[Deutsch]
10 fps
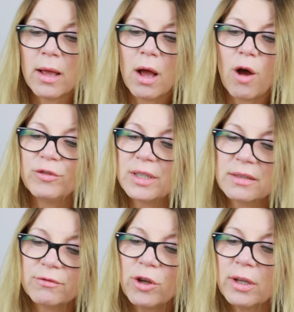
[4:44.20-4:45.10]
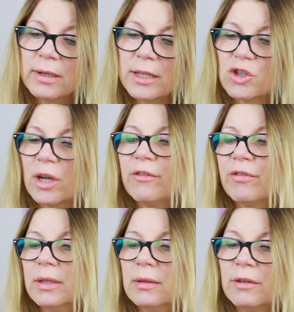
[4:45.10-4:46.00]
Auf diesen wöchentlich
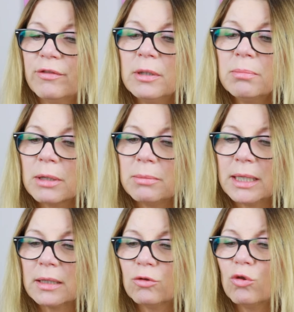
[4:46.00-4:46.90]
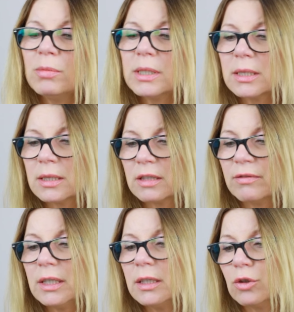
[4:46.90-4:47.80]
stattfindenden Filmpremieren tummelten sich
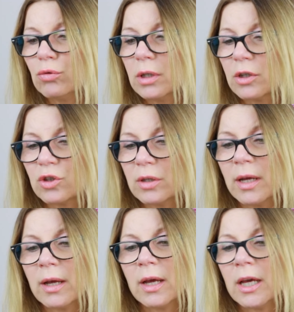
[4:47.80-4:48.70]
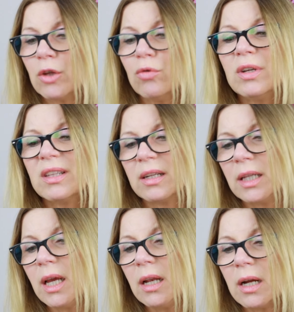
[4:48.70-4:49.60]
wichtigtuerische junge
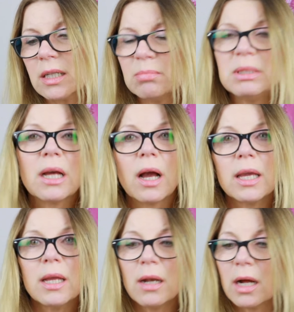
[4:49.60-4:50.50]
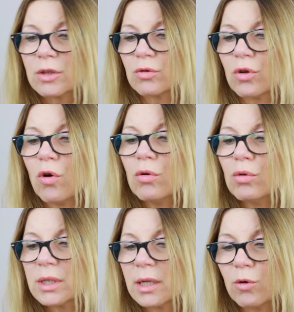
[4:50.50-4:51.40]
Danielas, Michaelas und
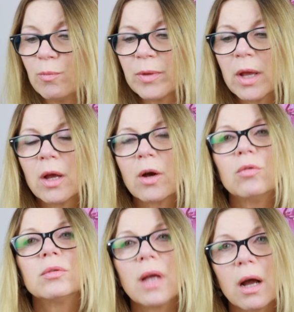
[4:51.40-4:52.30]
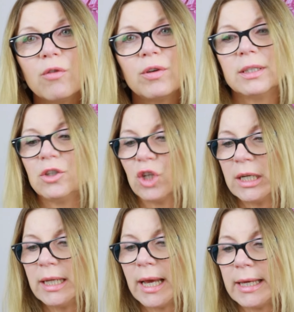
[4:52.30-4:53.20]
Roccos herum und darauf hatte
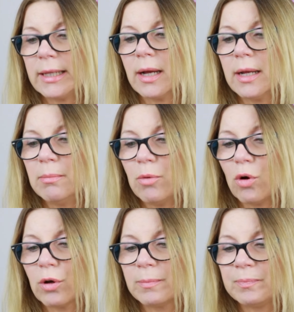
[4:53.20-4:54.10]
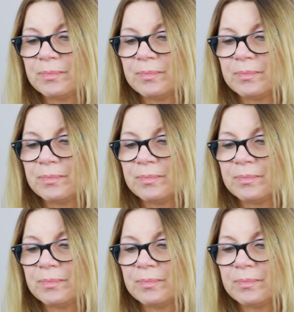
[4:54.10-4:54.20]
Jenny echt keinen Bock.